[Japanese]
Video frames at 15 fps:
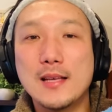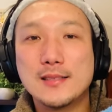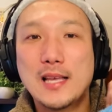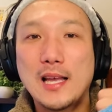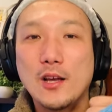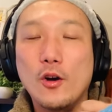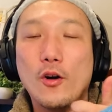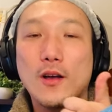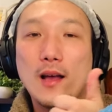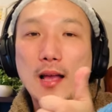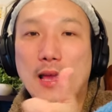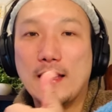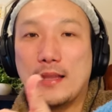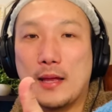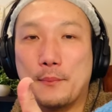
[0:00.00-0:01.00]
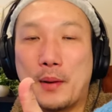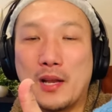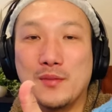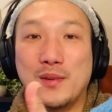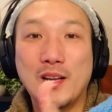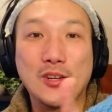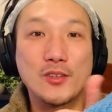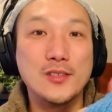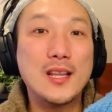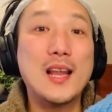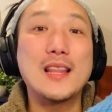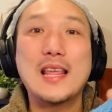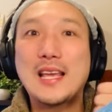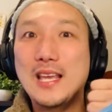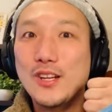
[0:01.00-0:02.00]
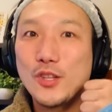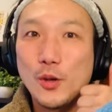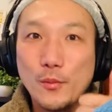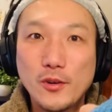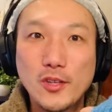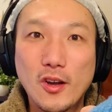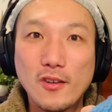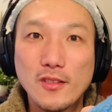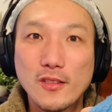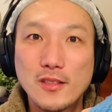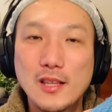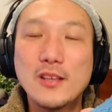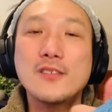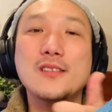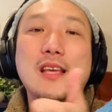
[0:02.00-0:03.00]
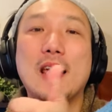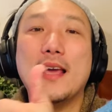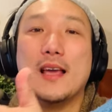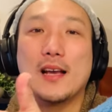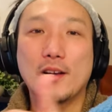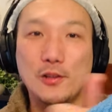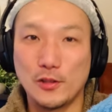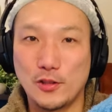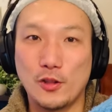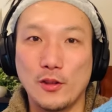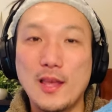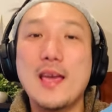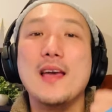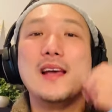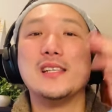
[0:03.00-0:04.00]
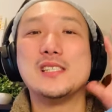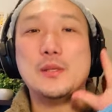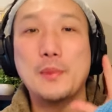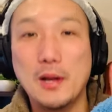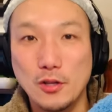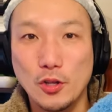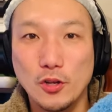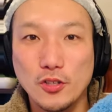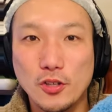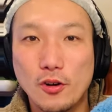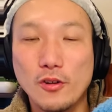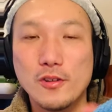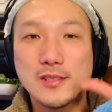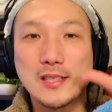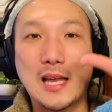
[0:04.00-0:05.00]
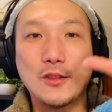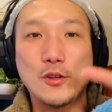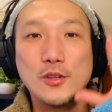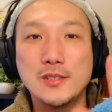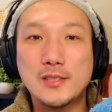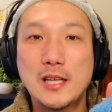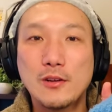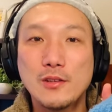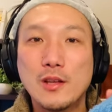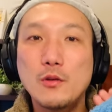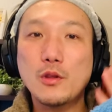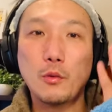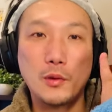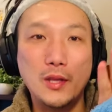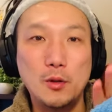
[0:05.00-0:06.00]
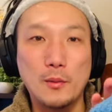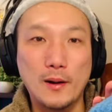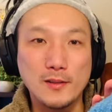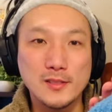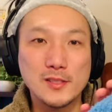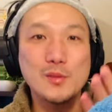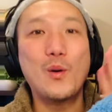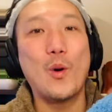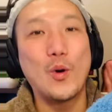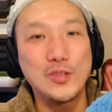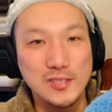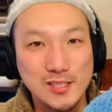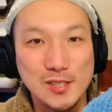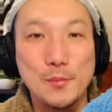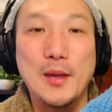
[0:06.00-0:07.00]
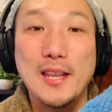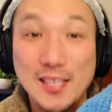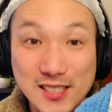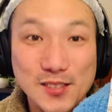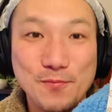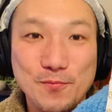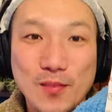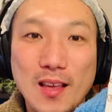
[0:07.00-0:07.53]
最後〇〇くんならできると思うよっていうふうにグッドで締めるということ、このサンドイッチテクニックでフィードバックするのもおすすめです。